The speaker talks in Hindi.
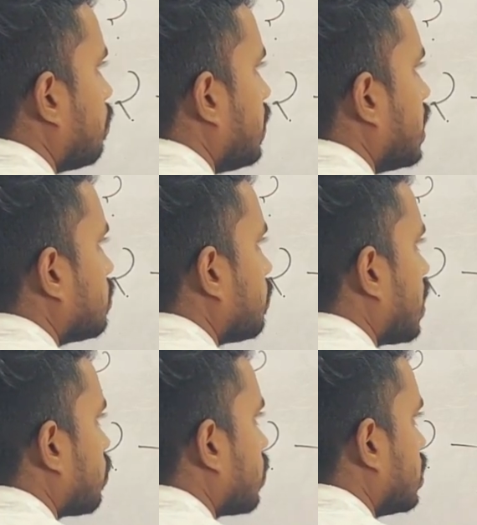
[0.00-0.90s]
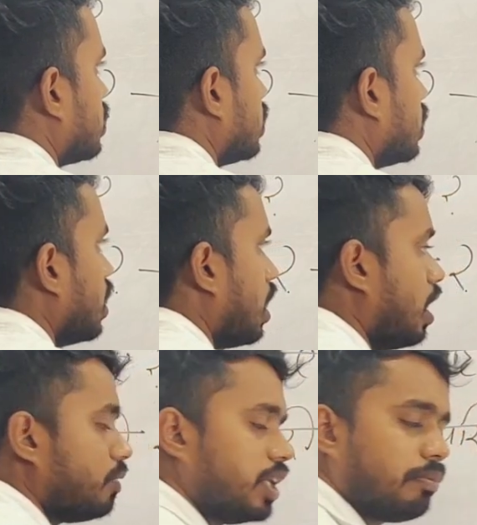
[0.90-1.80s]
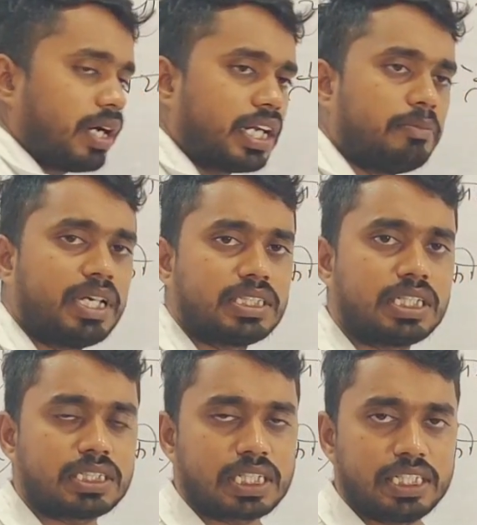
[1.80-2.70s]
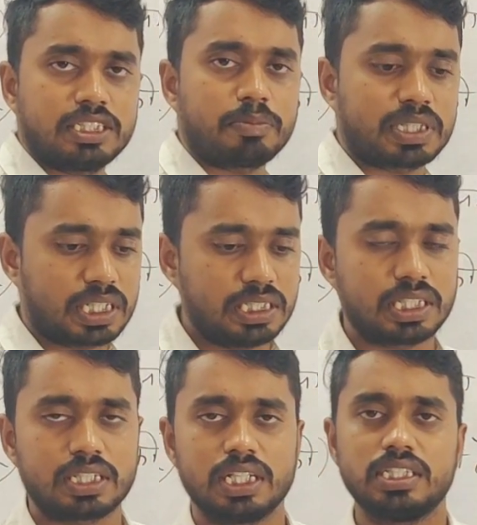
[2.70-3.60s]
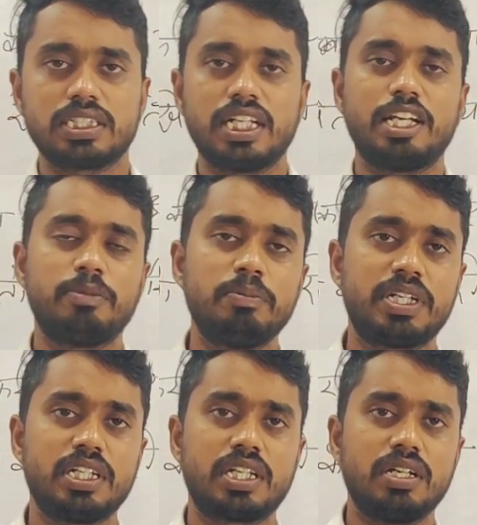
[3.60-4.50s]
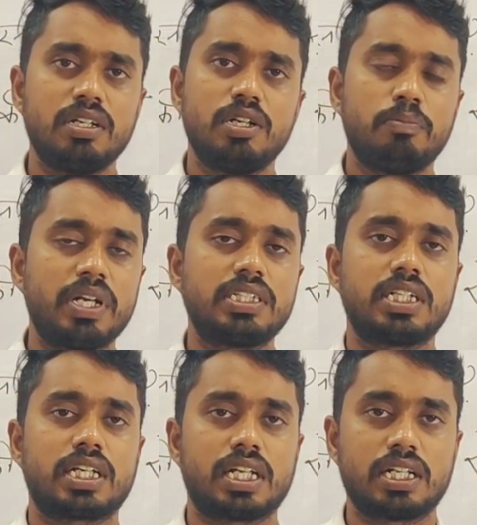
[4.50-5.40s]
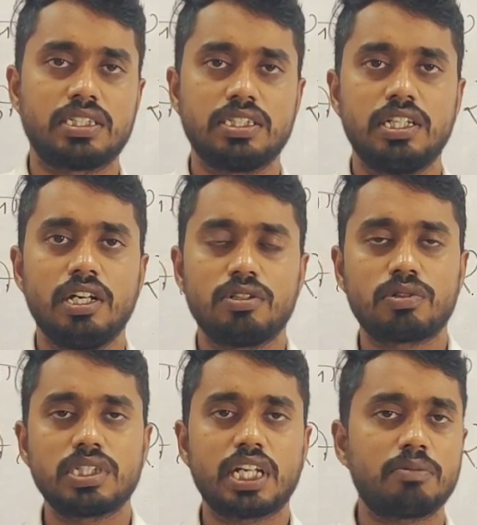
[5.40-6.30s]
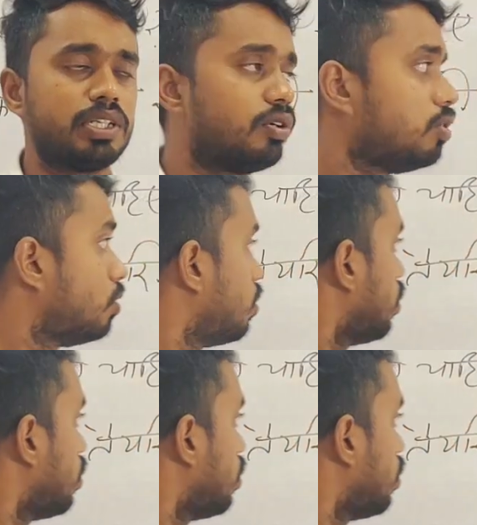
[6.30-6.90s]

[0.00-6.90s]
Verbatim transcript: पीएच मान होना चाहिए और ये मान हमें ऐसे आसानी से पता नहीं चलता है इसके लिए हमें मिट्टी का परीक्षण कराना चाहिए तो किसान भाइयों